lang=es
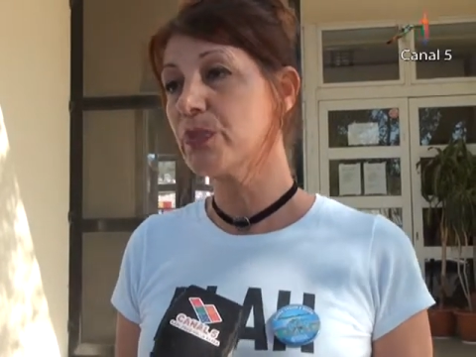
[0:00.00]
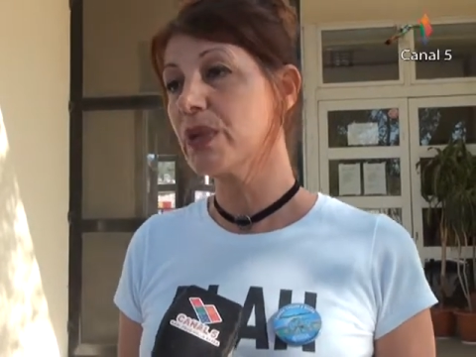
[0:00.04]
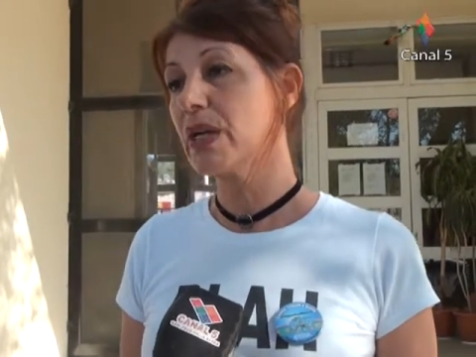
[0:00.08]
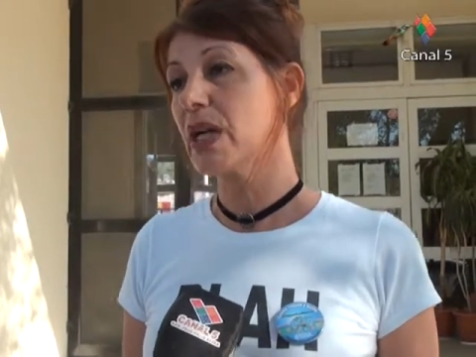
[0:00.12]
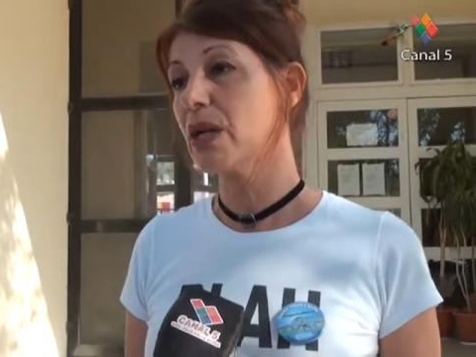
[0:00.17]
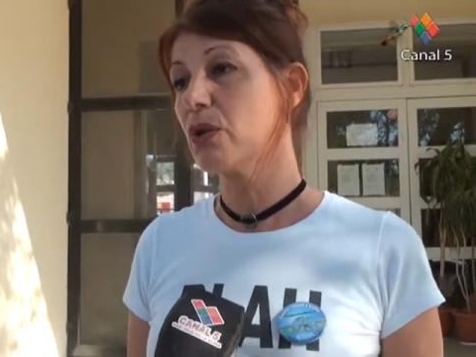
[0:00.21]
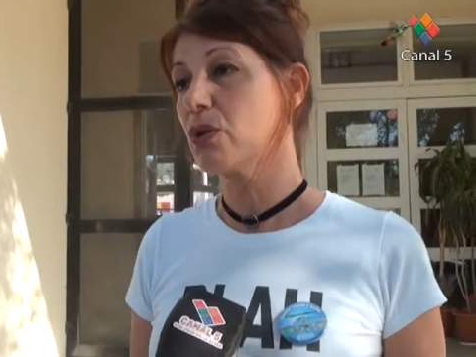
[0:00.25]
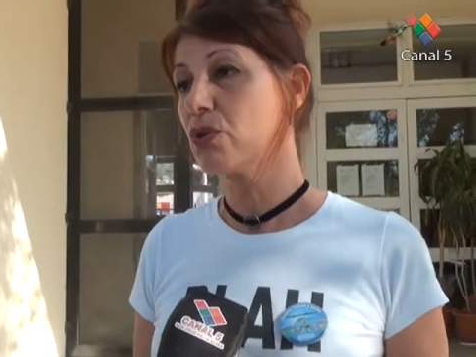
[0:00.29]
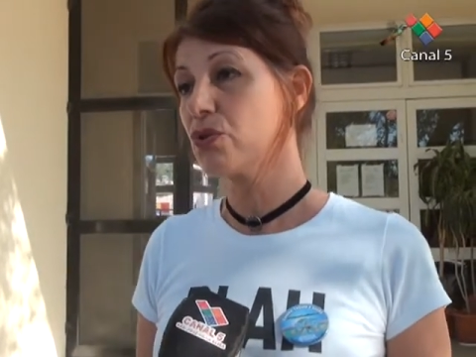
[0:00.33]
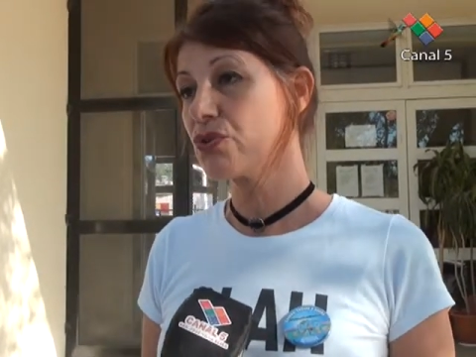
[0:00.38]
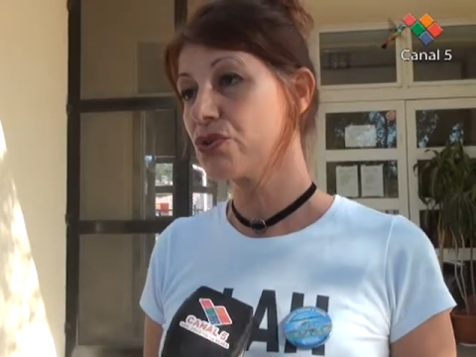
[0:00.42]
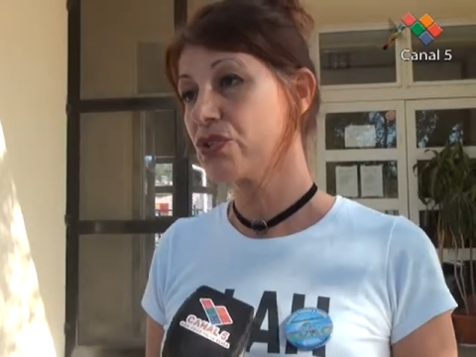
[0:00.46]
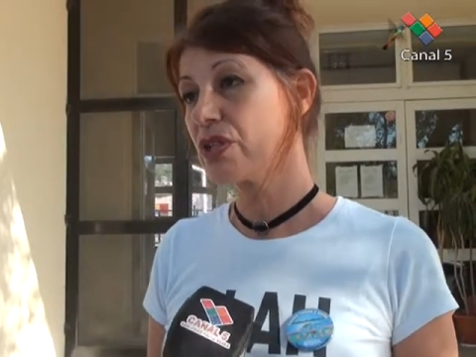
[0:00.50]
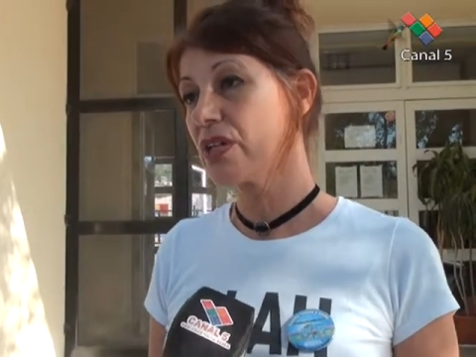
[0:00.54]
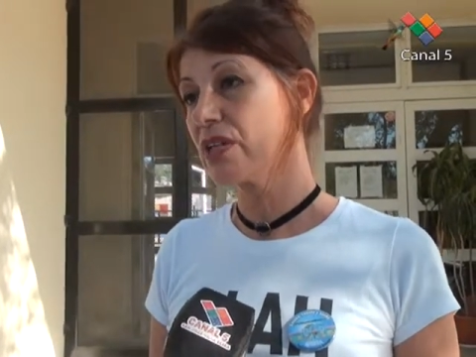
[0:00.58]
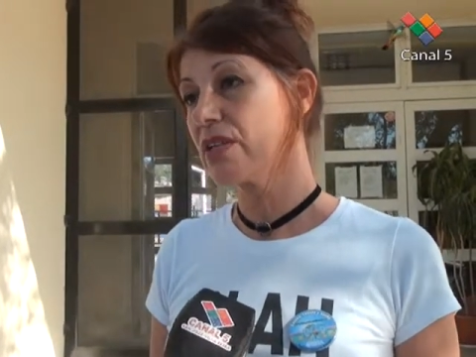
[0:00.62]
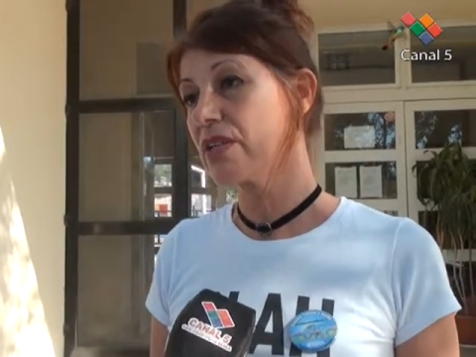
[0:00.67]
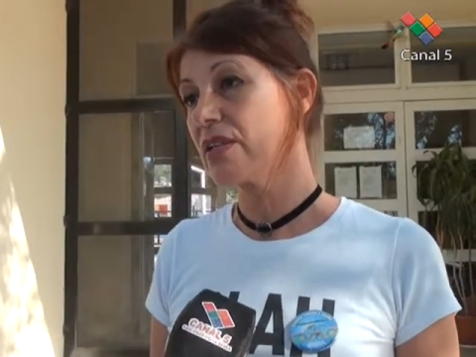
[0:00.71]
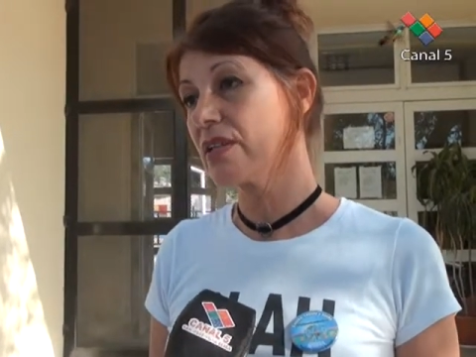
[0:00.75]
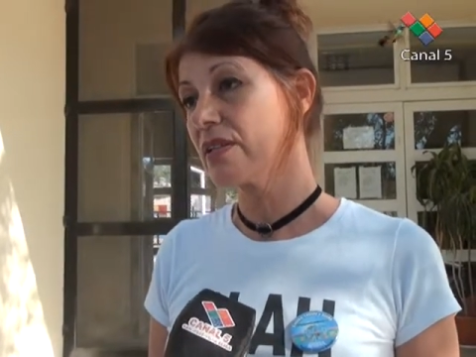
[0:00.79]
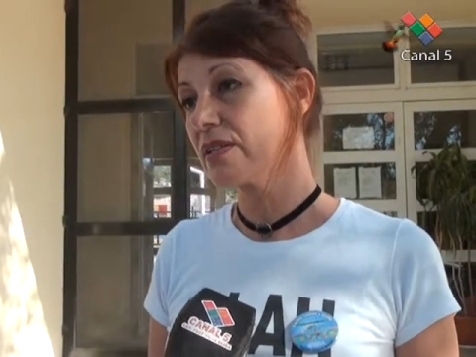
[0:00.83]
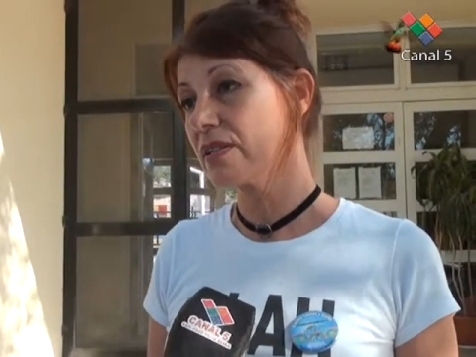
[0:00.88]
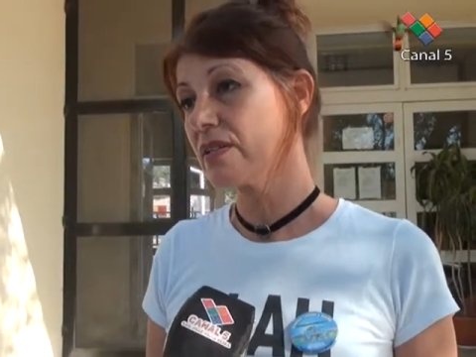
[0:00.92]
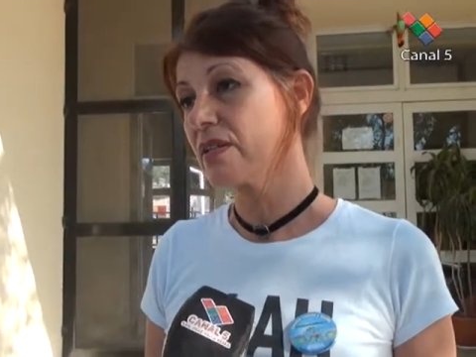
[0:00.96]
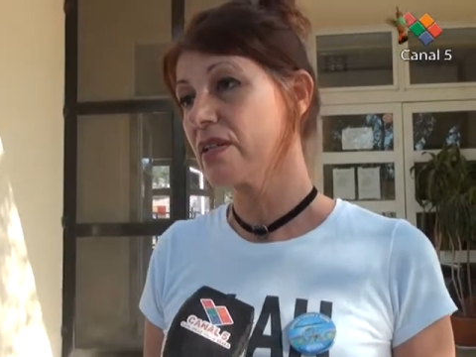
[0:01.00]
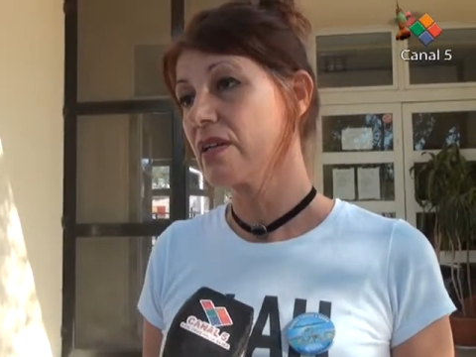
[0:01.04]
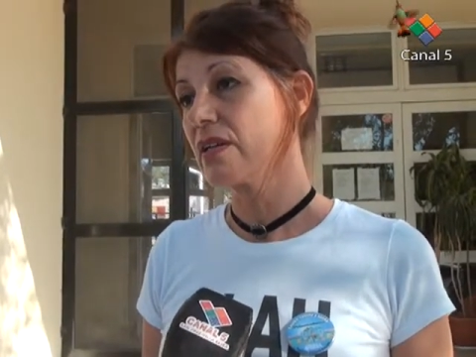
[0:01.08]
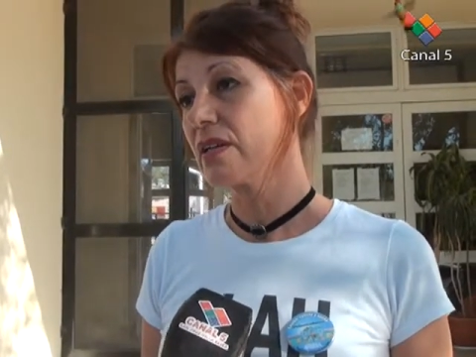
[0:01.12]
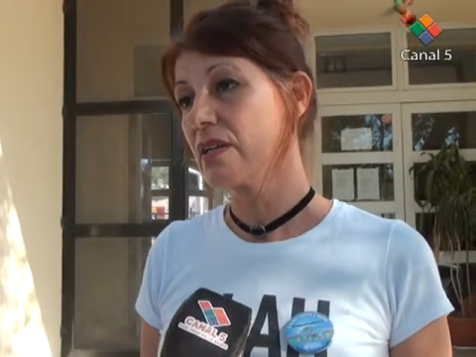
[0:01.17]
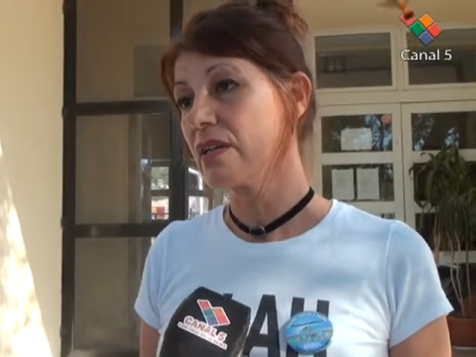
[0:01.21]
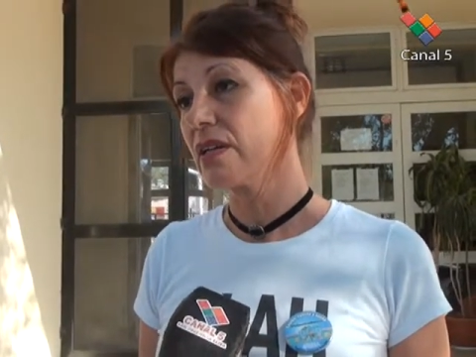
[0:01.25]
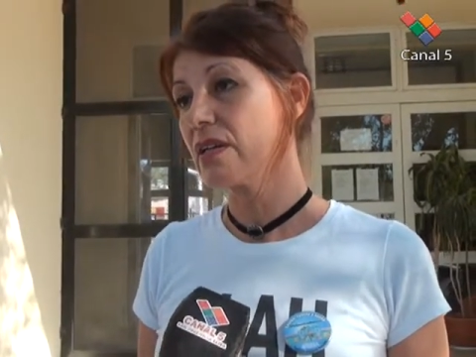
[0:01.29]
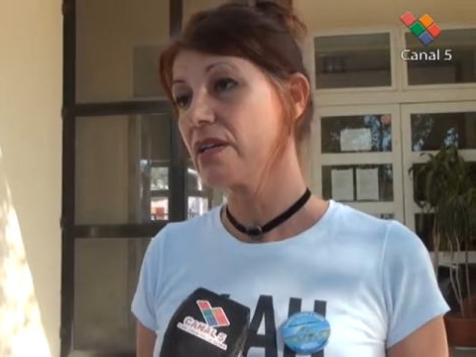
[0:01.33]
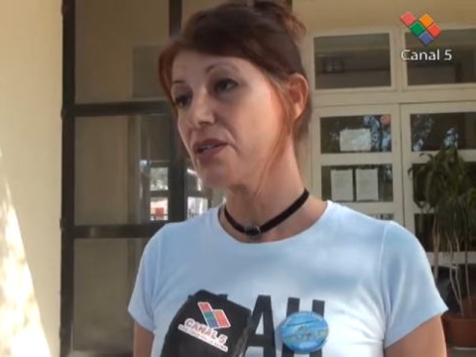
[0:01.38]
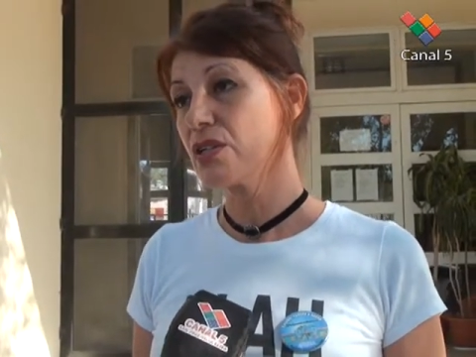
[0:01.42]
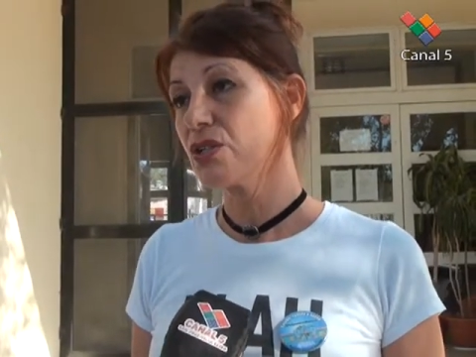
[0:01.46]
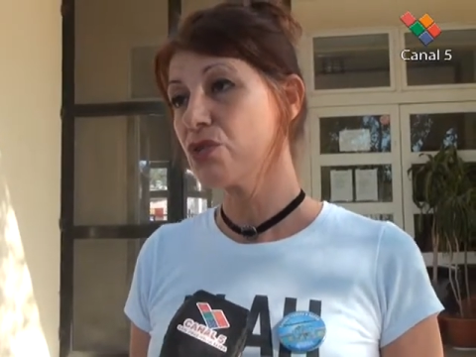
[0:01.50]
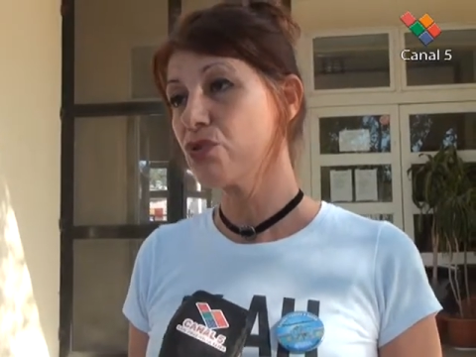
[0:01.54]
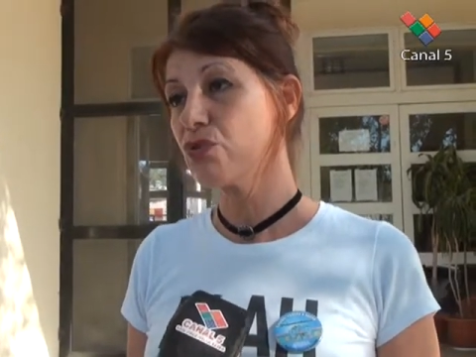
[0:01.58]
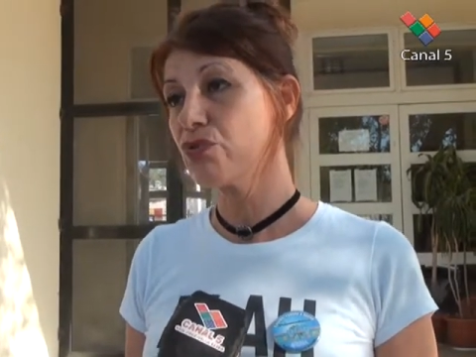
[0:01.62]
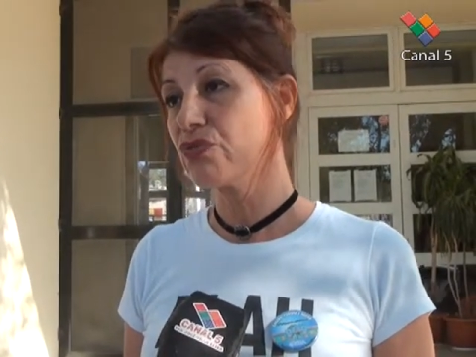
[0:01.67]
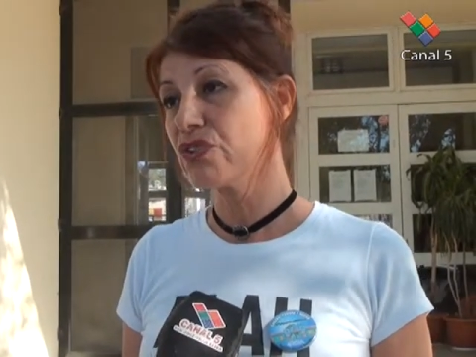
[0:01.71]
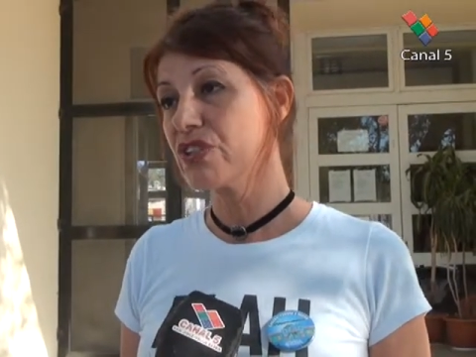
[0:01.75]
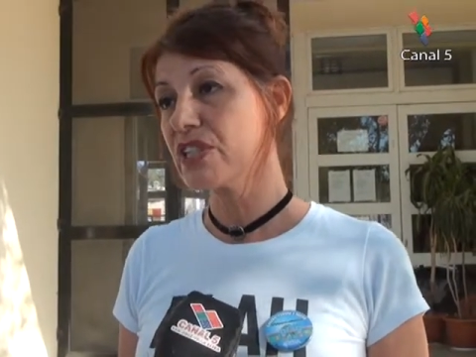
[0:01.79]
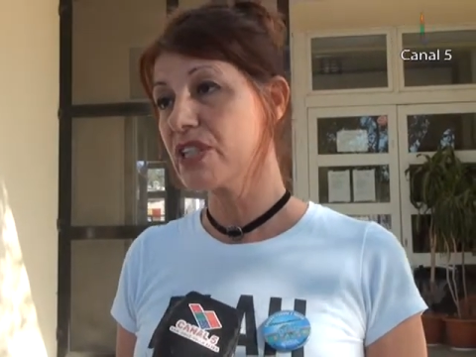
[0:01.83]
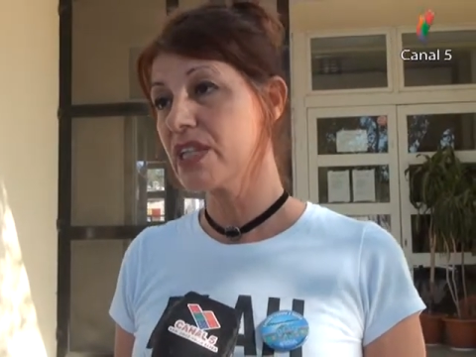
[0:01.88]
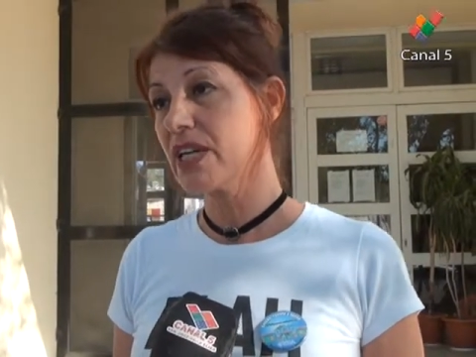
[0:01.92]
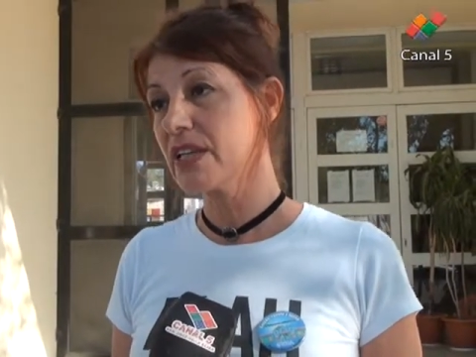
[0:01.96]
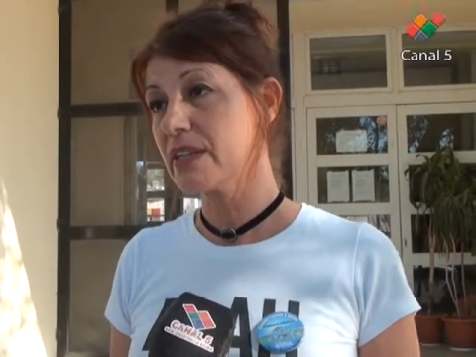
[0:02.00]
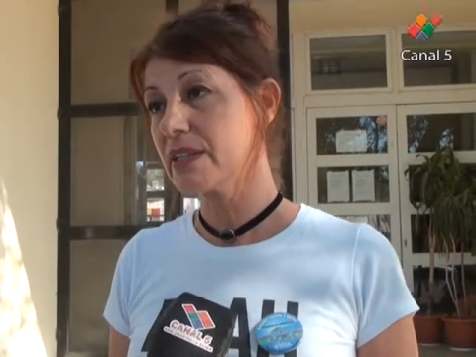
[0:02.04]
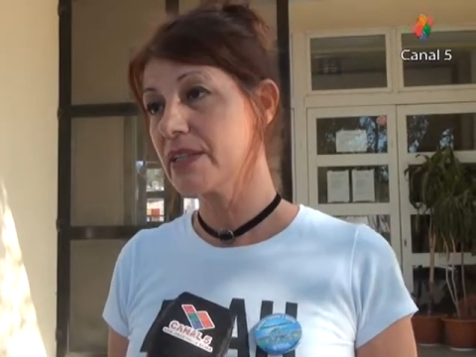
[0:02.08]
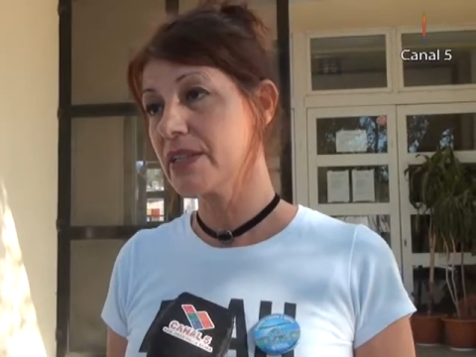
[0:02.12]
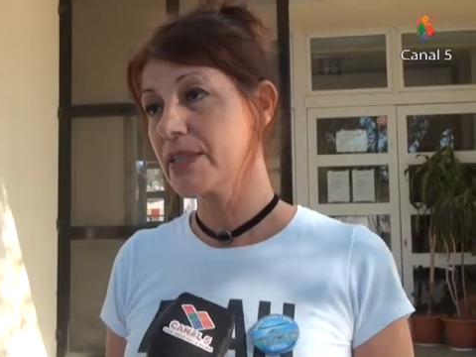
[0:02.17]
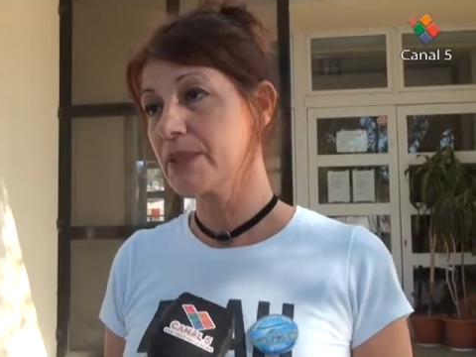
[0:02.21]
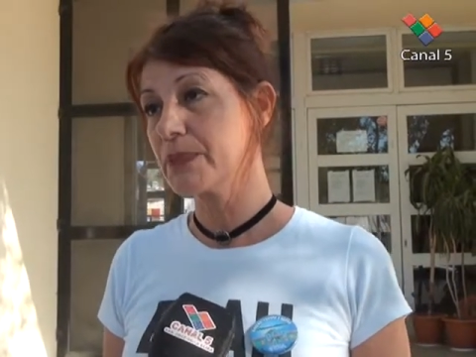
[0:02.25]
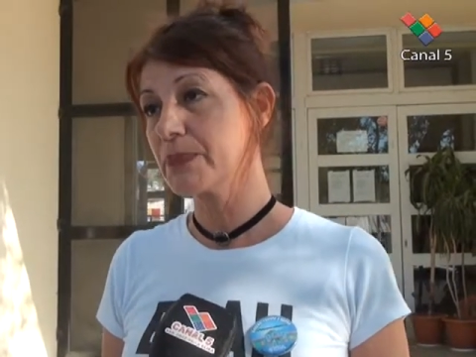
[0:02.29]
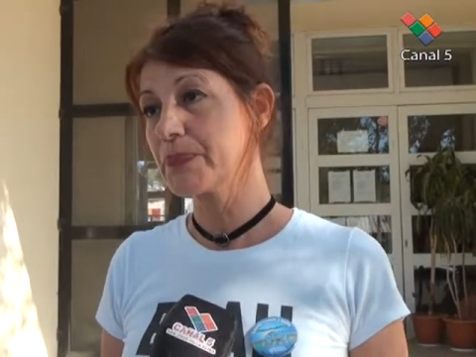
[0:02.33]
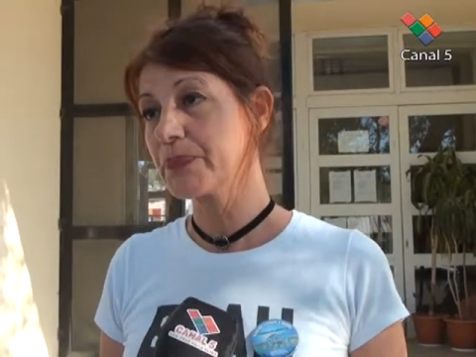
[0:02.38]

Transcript: para los docentes es insuficiente.